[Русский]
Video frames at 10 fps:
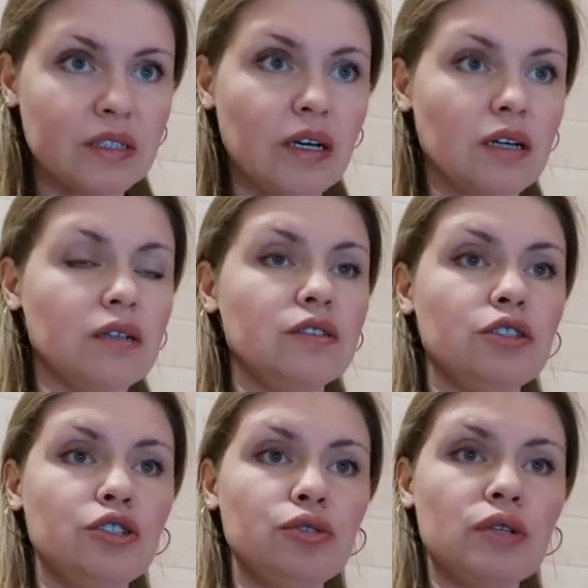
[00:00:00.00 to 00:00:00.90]
Так,
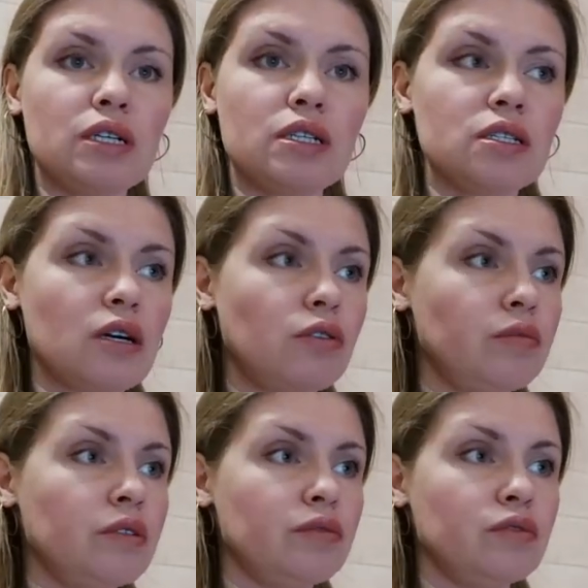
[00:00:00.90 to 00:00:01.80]
еще раз
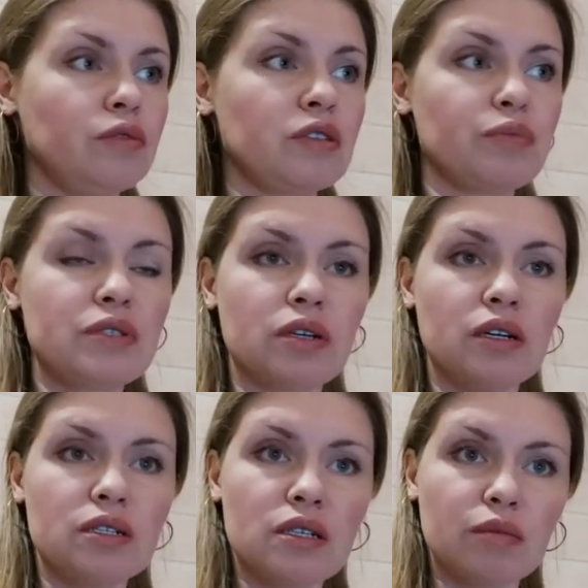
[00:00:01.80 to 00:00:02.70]
ознакомливаю вас
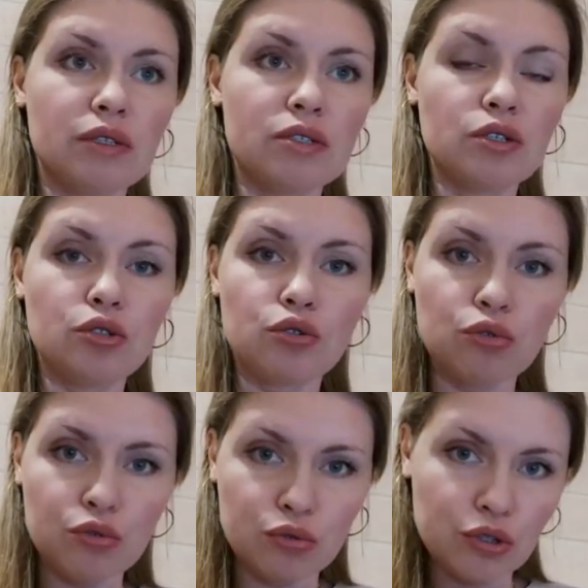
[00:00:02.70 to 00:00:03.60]
быстренько с таблицей.
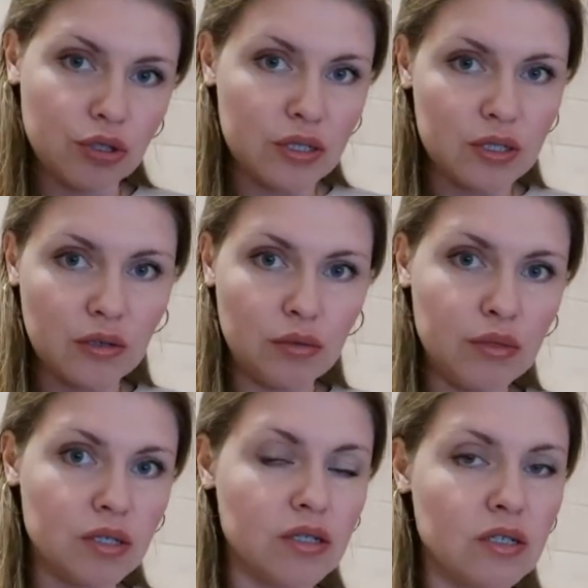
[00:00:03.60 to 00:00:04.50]
Кто хочет
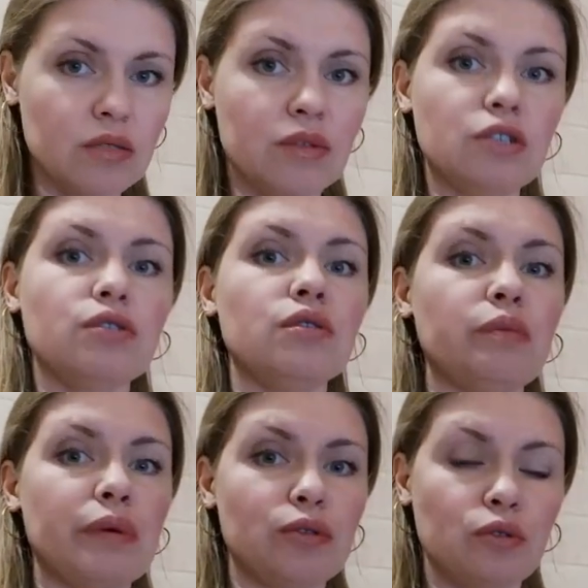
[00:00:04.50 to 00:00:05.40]
ознакомиться с этим
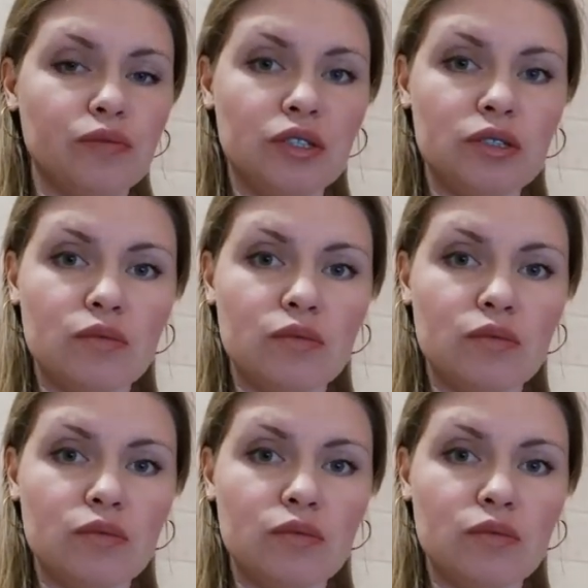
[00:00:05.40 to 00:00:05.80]
расчетом подробнее,